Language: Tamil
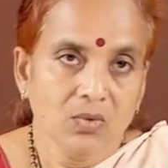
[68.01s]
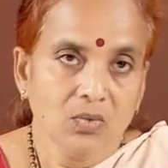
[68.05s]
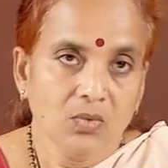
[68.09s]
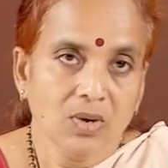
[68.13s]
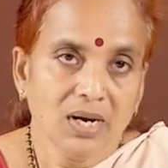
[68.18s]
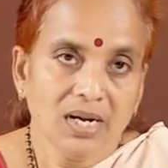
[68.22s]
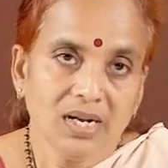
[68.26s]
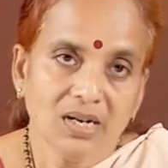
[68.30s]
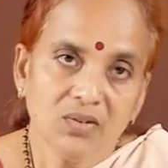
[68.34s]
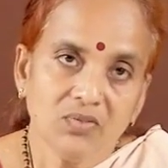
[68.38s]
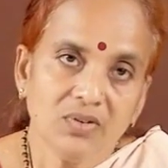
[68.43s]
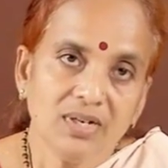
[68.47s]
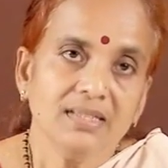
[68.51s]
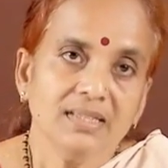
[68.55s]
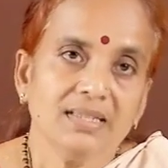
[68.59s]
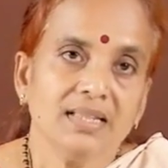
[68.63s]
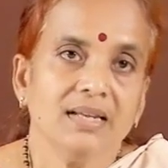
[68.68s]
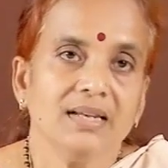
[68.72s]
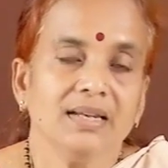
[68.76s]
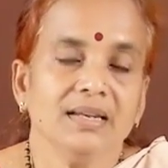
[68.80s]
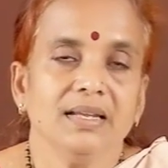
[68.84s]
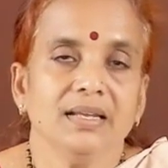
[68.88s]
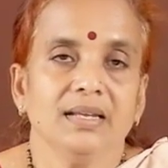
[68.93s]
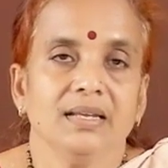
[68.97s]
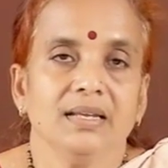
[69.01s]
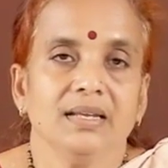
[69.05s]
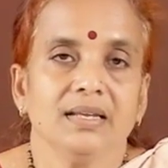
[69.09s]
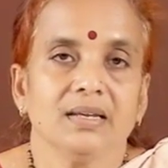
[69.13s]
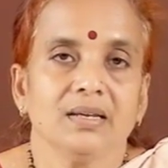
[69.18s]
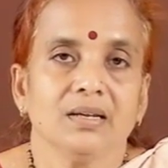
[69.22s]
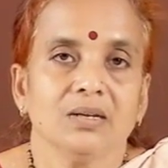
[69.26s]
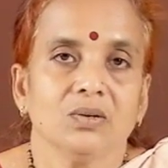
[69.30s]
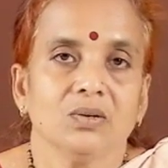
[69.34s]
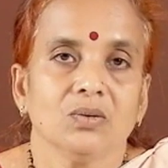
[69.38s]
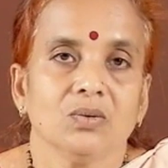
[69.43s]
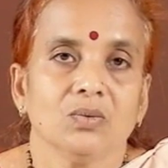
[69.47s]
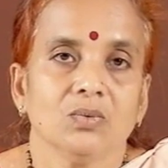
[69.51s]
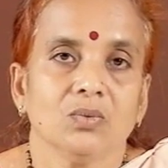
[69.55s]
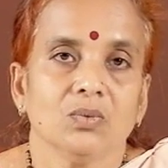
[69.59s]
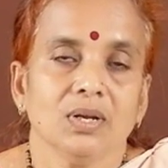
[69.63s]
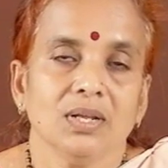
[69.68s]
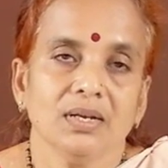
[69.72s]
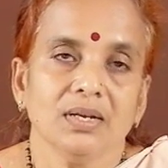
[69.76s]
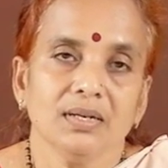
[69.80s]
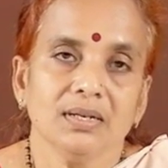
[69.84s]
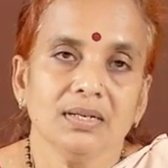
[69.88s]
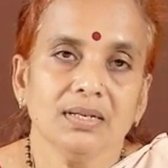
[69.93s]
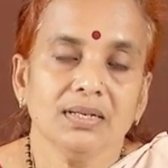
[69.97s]
வள்ளுவன் தன்னை
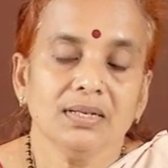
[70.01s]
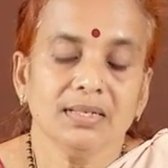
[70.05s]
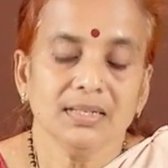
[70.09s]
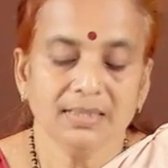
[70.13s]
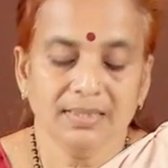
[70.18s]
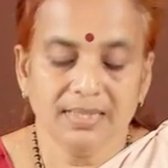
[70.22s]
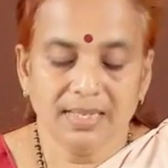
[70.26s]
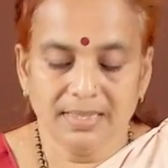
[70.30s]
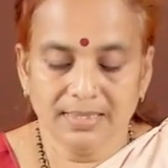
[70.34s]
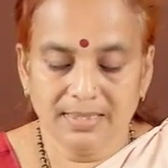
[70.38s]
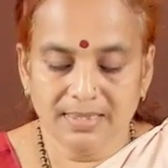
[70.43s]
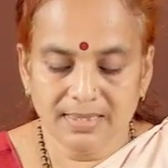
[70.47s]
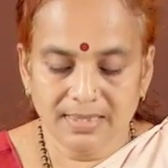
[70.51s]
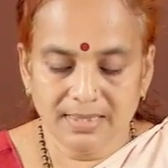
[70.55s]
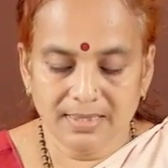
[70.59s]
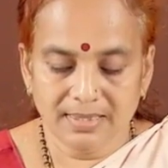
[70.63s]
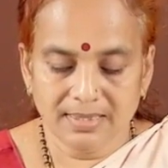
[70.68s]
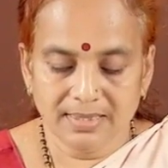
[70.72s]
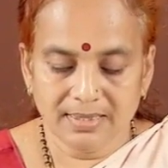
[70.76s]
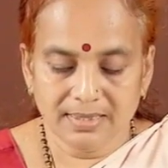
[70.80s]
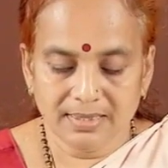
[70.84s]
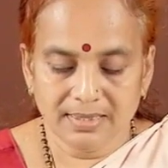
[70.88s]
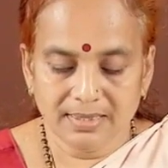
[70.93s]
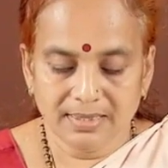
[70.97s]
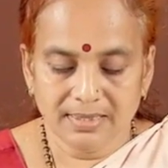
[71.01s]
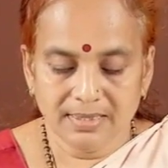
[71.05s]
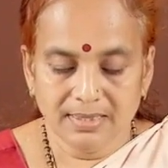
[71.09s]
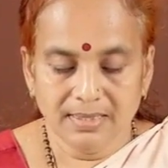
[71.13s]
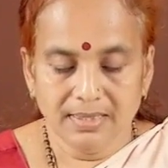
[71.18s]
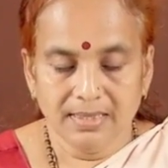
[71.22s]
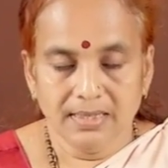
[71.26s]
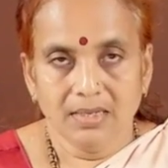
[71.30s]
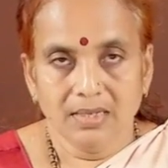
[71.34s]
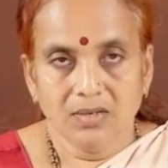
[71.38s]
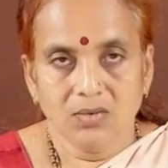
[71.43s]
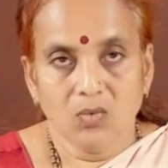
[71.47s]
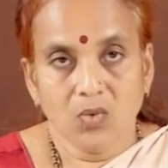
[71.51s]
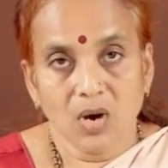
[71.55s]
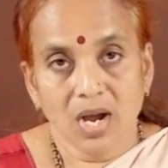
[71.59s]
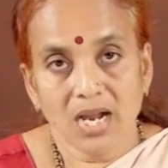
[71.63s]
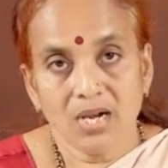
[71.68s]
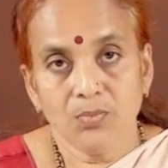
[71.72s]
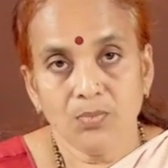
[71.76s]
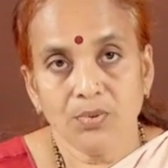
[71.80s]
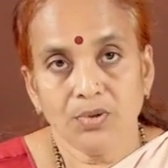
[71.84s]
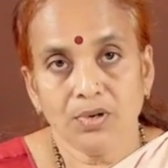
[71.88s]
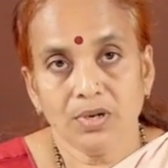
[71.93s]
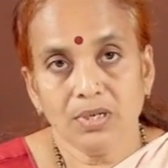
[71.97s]
உலகுக்கு தந்து
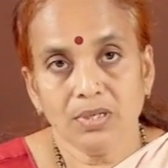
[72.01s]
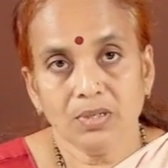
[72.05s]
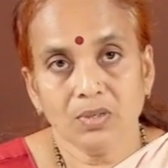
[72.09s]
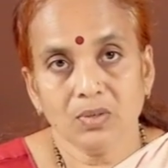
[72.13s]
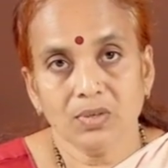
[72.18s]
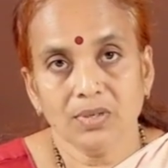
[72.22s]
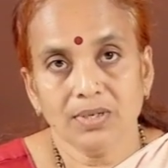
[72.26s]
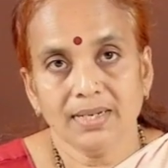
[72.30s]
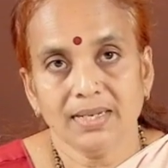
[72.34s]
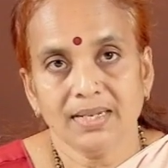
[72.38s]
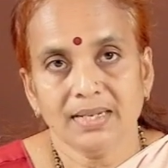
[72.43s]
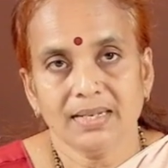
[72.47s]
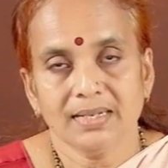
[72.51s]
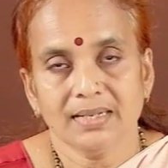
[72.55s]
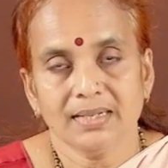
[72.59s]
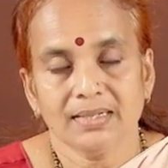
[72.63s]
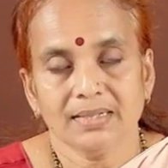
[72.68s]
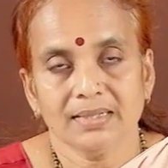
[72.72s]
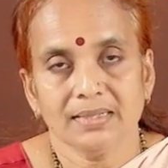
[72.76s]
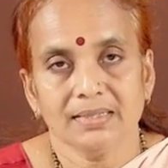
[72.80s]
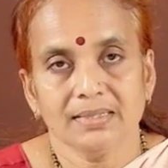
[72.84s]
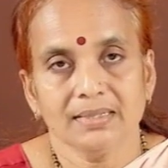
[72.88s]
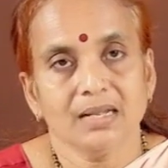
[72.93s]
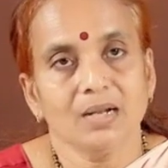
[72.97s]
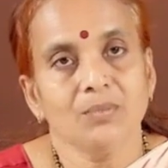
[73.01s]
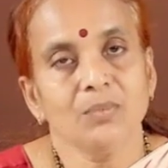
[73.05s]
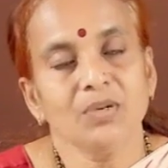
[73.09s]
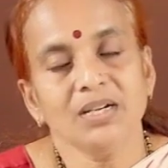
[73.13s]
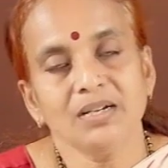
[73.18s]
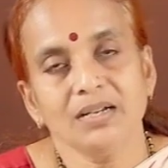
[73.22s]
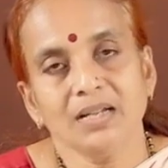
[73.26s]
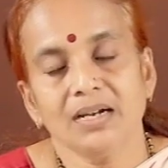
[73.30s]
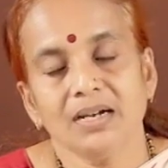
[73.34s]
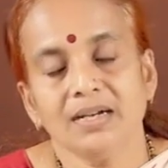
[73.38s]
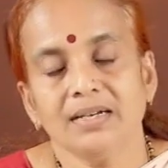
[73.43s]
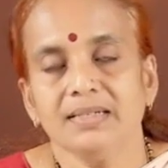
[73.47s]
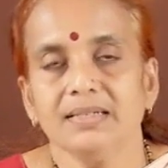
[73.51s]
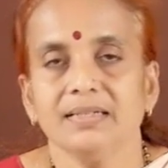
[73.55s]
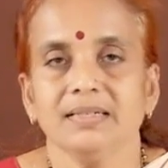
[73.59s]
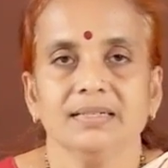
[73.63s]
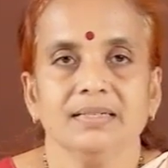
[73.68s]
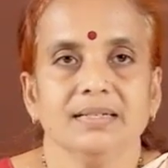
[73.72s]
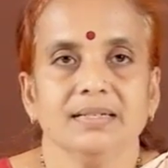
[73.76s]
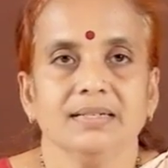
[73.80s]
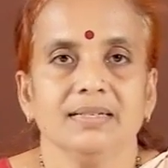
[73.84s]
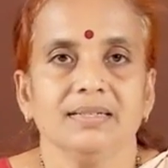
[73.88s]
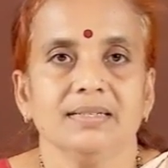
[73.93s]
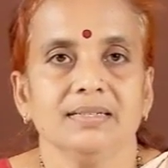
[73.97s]
வான்புகழ் கொண்ட தமிழ்நாடு
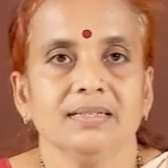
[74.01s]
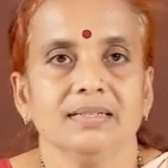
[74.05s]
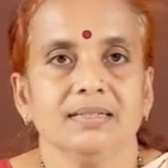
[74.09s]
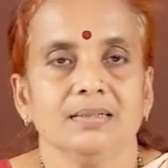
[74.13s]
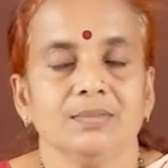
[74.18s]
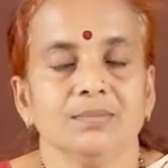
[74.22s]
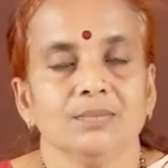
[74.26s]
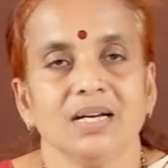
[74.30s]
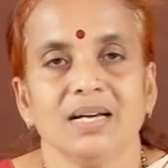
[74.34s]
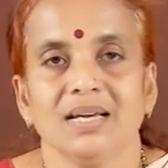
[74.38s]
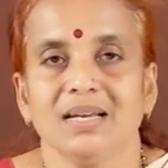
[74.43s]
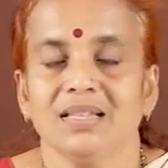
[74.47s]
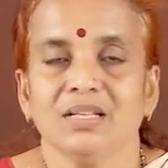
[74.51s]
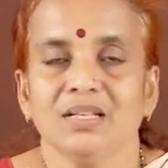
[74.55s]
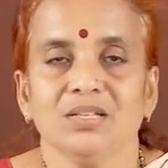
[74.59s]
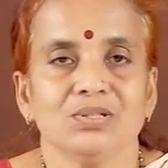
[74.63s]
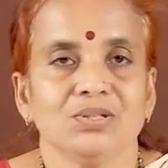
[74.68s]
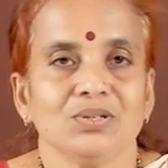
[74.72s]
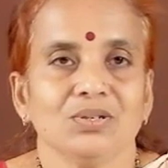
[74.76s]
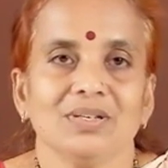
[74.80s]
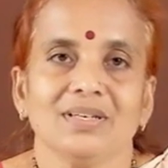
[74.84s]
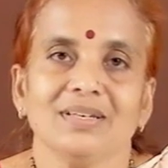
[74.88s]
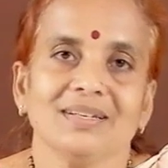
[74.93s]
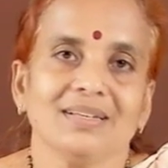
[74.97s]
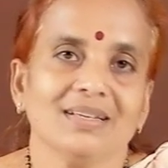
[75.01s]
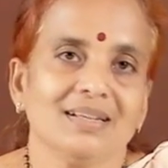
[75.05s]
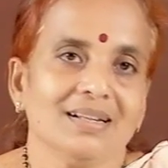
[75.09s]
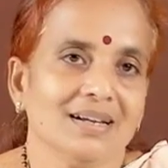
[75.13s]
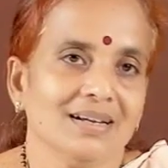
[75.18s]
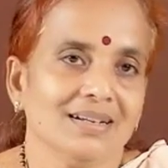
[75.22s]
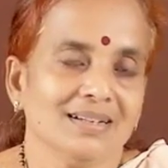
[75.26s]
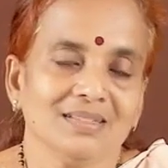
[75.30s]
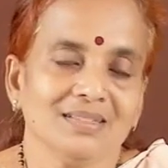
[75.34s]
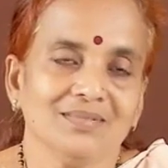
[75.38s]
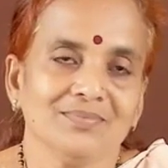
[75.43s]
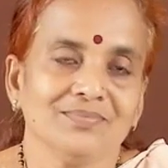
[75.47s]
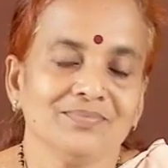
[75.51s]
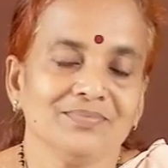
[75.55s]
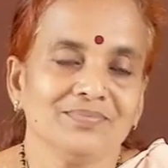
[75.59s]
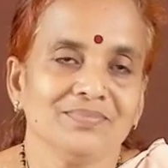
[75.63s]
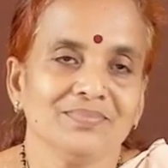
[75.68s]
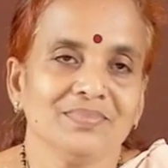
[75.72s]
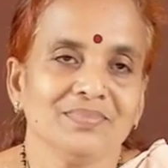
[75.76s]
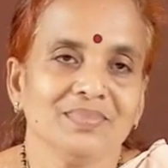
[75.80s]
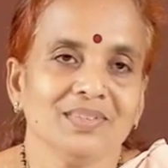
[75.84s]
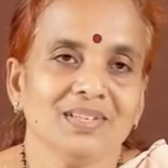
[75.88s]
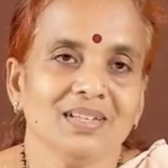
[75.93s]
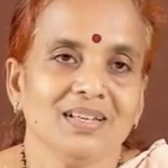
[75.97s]
என்று பாரதி சொல்லியிருக்கிறாங்க
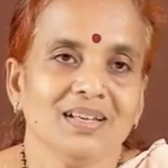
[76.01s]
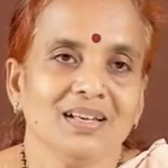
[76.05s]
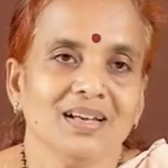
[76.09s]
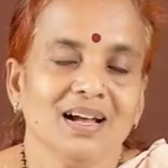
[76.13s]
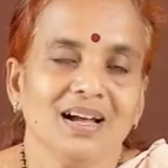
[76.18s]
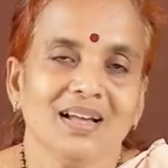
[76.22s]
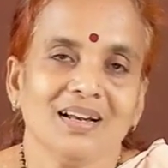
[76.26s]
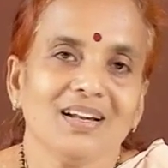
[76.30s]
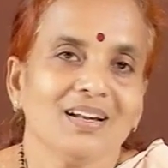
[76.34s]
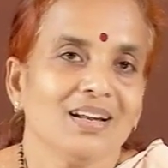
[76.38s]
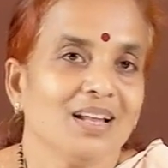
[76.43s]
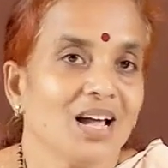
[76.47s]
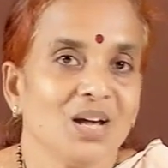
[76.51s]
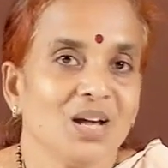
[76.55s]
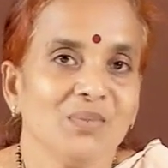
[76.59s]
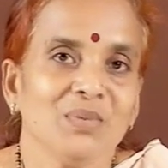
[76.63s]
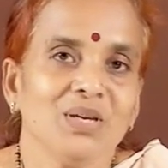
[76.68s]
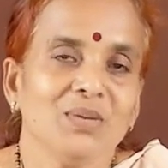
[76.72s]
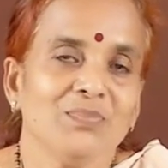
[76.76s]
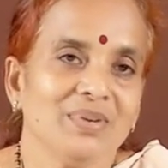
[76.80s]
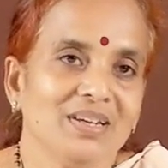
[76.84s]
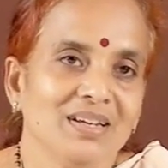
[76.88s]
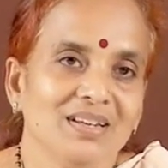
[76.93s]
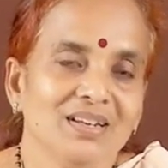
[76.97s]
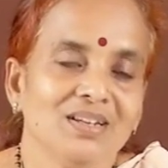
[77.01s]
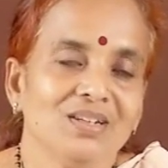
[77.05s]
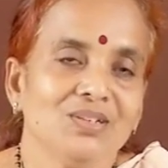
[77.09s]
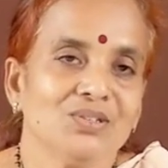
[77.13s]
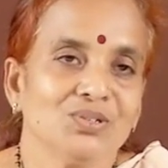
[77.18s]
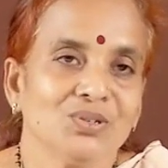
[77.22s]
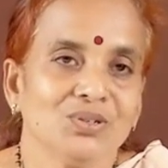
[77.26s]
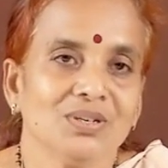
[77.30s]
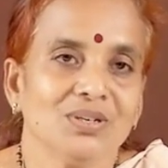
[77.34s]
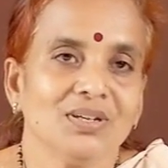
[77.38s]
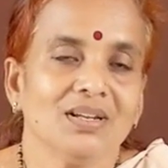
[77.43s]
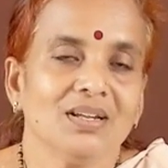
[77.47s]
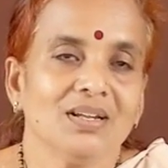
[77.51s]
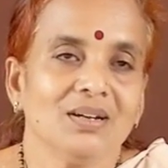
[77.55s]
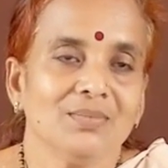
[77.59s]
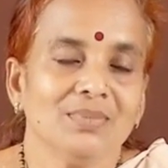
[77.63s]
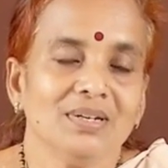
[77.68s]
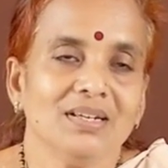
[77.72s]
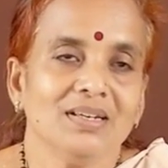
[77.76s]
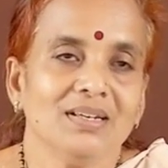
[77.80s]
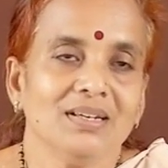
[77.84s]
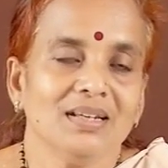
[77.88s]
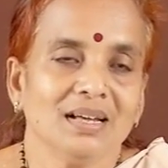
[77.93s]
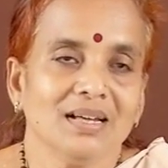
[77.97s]
ஆனால் நாம் இப்போ என்ன சொல்லலாம்
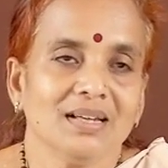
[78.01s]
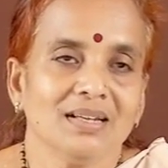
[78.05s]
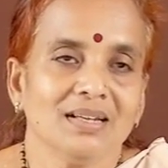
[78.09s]
அப்படின்னா